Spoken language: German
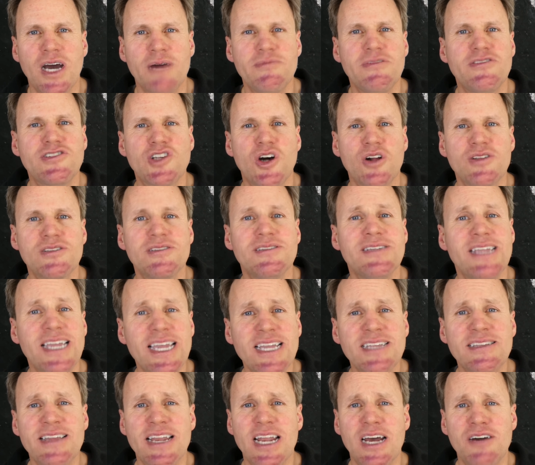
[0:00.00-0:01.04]
aber wir sollten
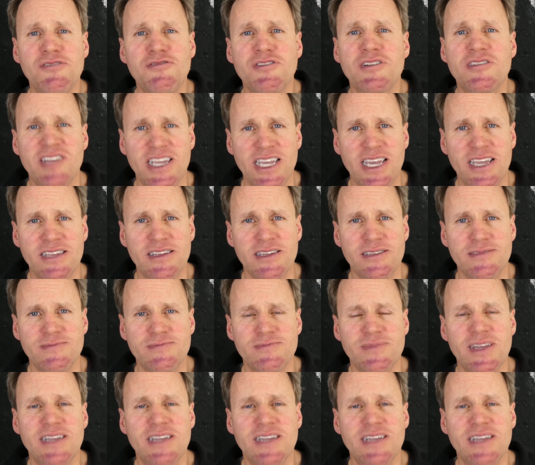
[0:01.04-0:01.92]
nicht darauf verzichten.